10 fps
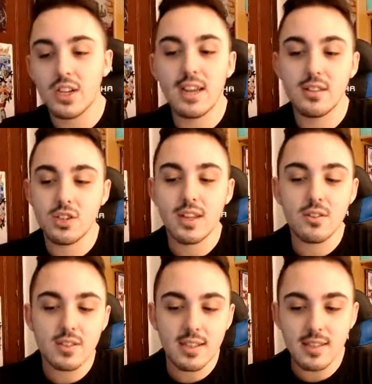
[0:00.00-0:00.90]
é, já é
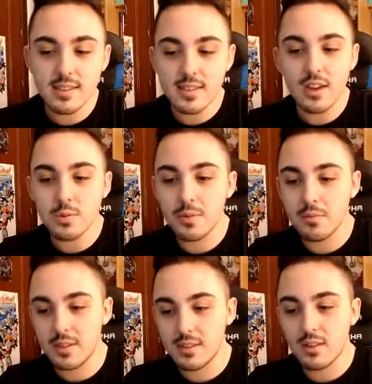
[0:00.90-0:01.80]
dois SSRs pelo
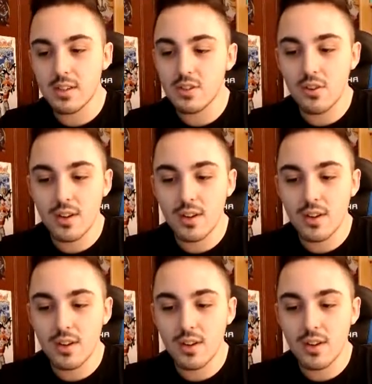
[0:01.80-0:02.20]
menos, é que este clã é